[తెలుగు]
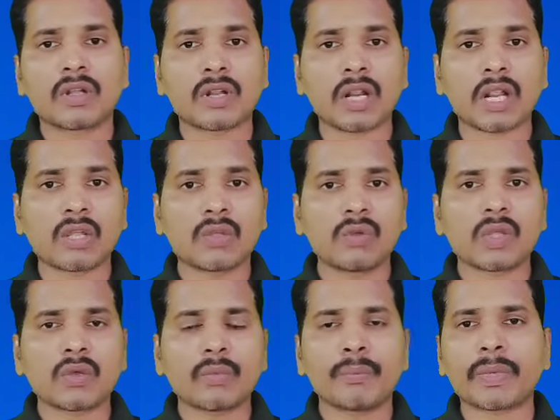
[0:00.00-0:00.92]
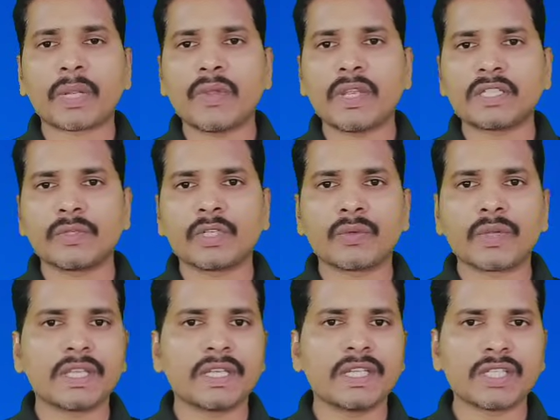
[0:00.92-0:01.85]
ట్రక్కులకు ప్రవేశం
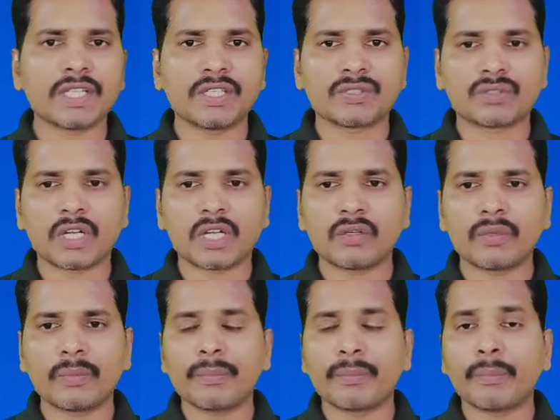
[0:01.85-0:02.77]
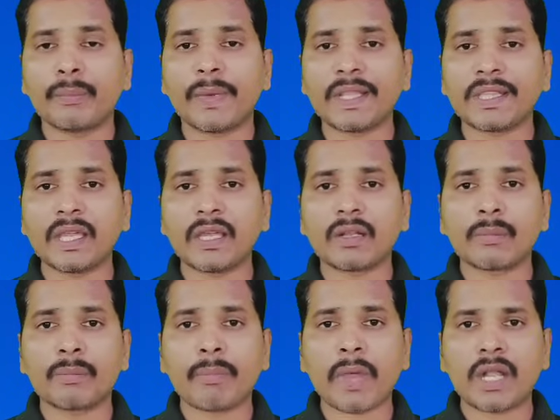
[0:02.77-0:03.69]
అనేటువంటిది నిషేధిస్తున్నట్లు మధ్యాహ్నం
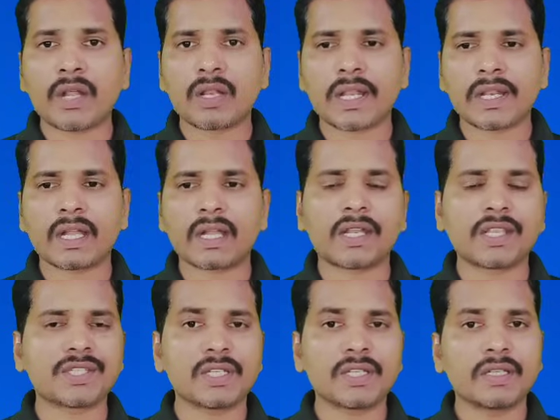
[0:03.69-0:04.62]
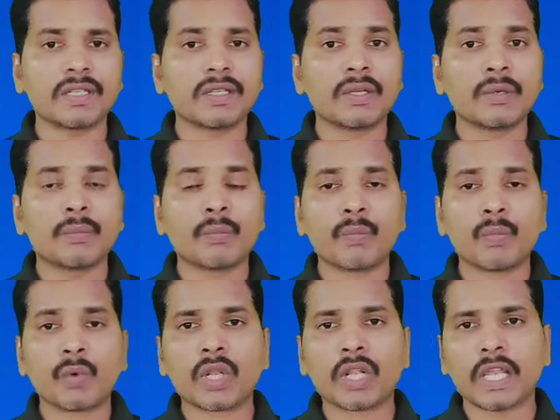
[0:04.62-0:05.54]
పన్నెండున్నర గంటల నుంచి
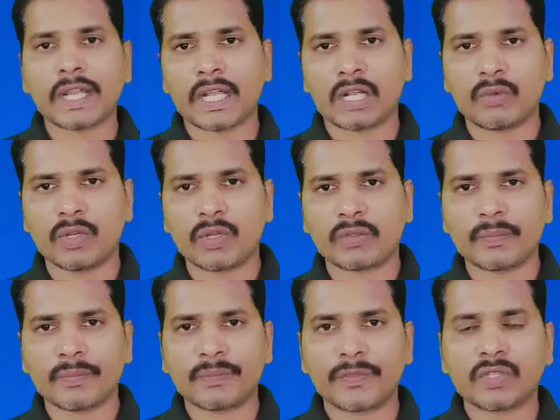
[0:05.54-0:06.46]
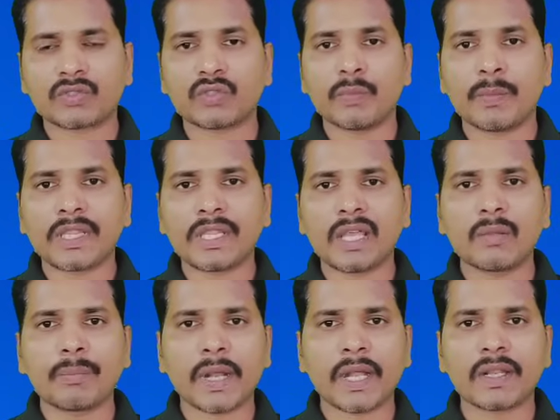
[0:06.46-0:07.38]
మూడున్నర గంటల వరకు సో
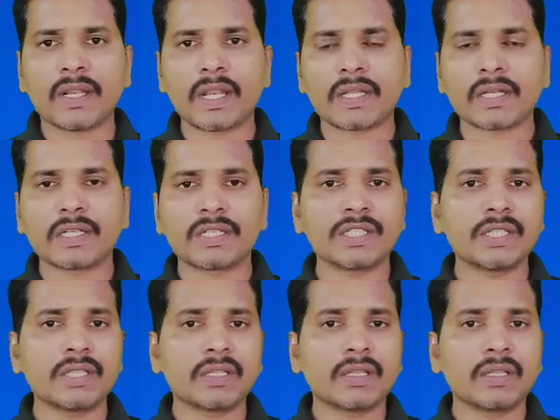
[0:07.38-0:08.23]
మధ్యాహ్నం పన్నెండున్నర నుంచి